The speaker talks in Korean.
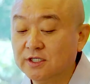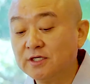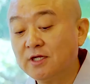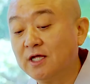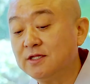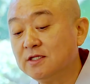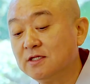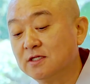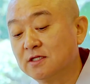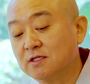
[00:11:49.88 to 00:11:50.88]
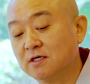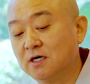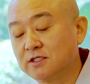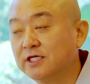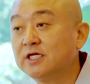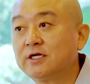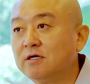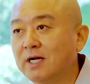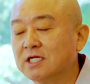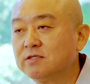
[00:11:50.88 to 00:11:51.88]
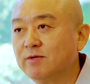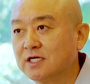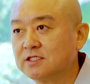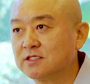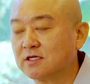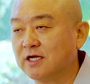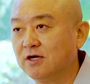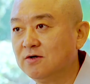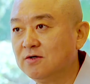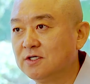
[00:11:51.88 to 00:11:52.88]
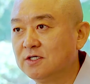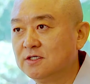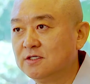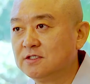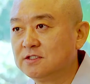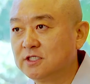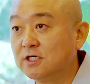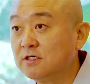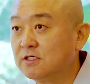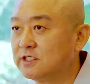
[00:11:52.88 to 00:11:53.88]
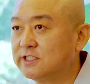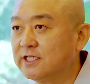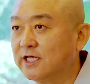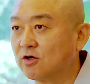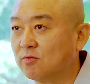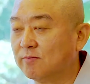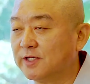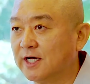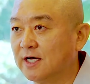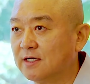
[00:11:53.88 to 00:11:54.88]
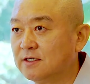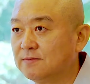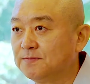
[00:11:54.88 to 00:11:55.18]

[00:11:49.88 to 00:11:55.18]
이러한 견해들을 말씀을 하셨을까요? 저는 그렇지 않다라고 봅니다.